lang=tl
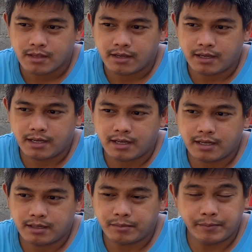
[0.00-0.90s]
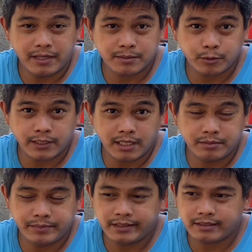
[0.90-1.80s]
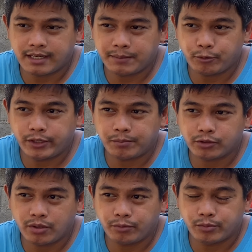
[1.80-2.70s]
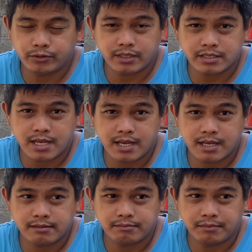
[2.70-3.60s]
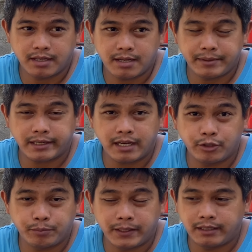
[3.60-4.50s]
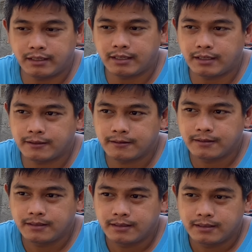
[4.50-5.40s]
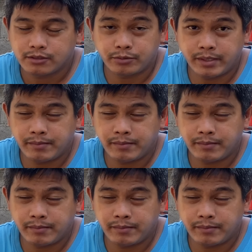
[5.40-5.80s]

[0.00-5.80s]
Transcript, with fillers: uh, mabilis po talaga mabenta ay pwede po tayong pumunta sa mga merkado palingki So may